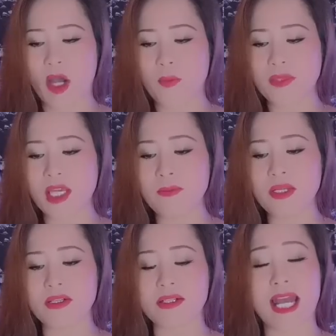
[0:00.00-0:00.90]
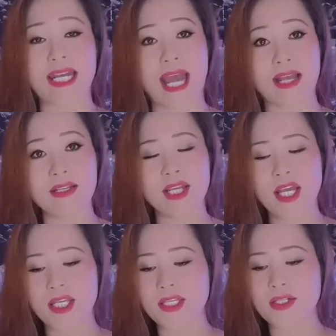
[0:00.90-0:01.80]
cộng chiếm được đà nẵng
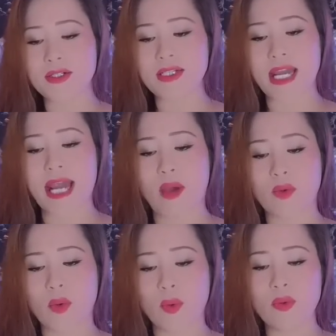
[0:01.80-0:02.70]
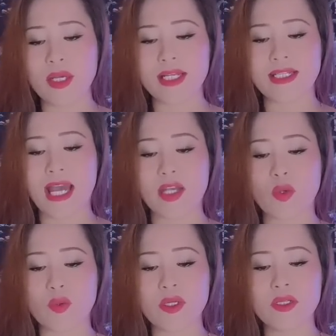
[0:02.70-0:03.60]
dưỡng đã đào ngũ gây
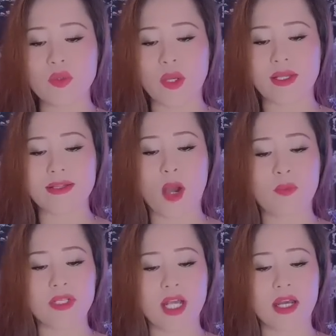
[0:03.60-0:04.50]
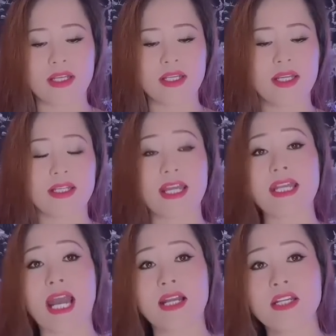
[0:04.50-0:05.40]
đủ thứ chuyện động trời kể
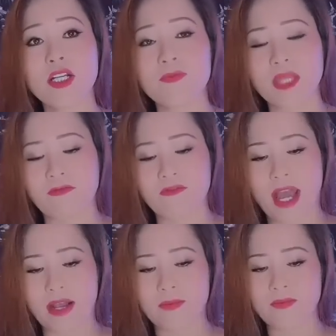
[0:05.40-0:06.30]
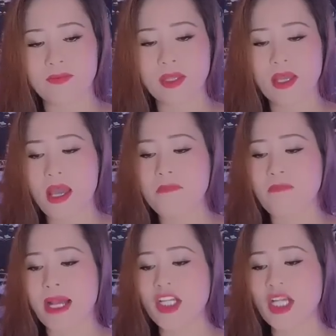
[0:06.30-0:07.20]
cả cướp tiệm vàng
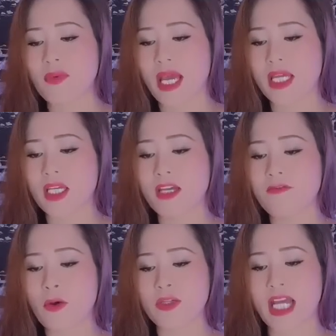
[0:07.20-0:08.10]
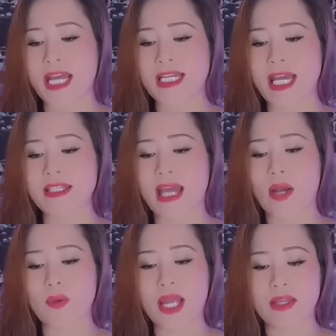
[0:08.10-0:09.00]
mãi sau này khi vô trại cải
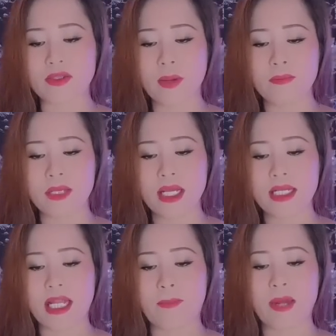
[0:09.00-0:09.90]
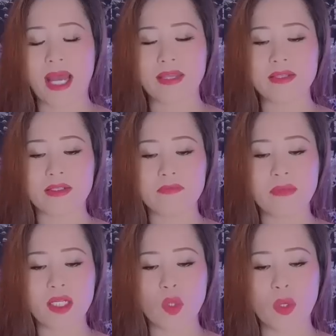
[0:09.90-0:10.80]
tạo cà tung Gặp lại Dưỡng
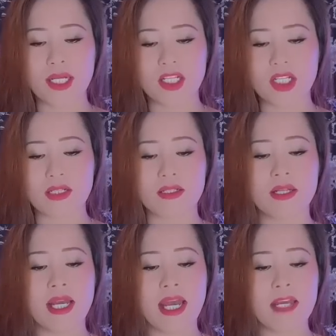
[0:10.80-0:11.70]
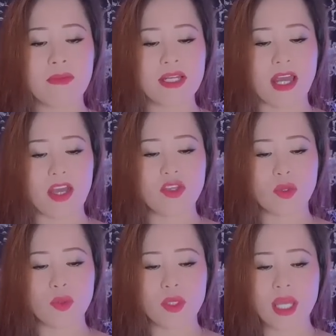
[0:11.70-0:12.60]
bên khu hình sự, y mới kể cho
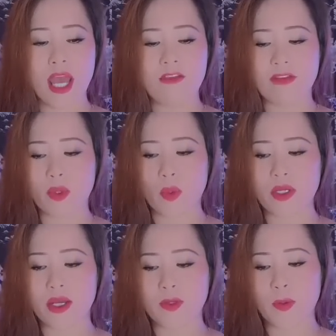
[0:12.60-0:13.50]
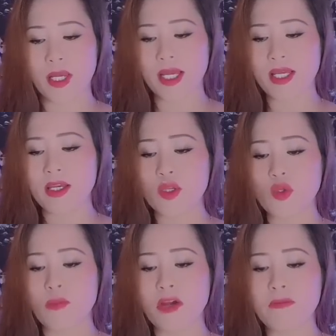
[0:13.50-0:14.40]
tôi nghe về cuộc đời của y.
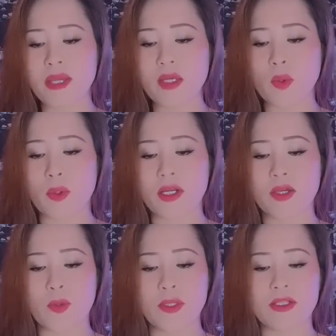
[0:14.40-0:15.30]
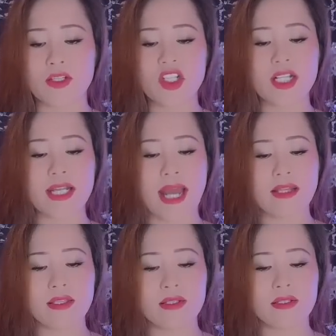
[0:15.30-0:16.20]
Tôi mới biết cuộc đời của Dưỡng rất
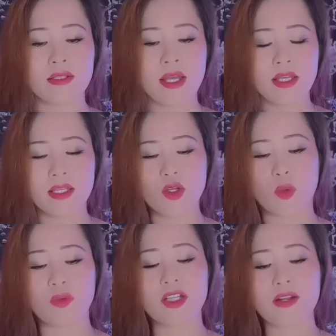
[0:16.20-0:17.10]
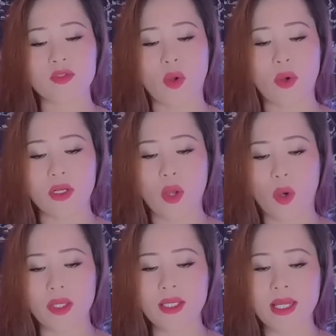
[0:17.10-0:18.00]
đáng thương, nhưng cũng rất tội
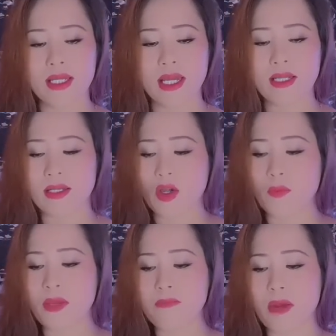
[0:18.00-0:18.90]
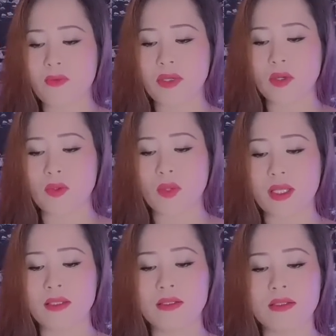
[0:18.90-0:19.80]
lỗi, cho nên không biết bao nhiêu
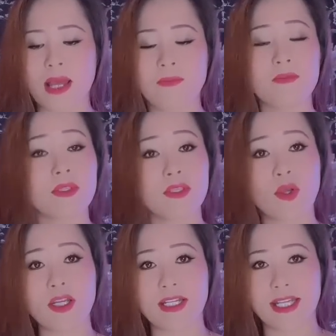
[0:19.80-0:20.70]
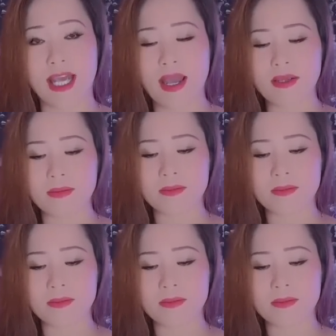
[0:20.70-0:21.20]
chuyện thương tâm cho người khác.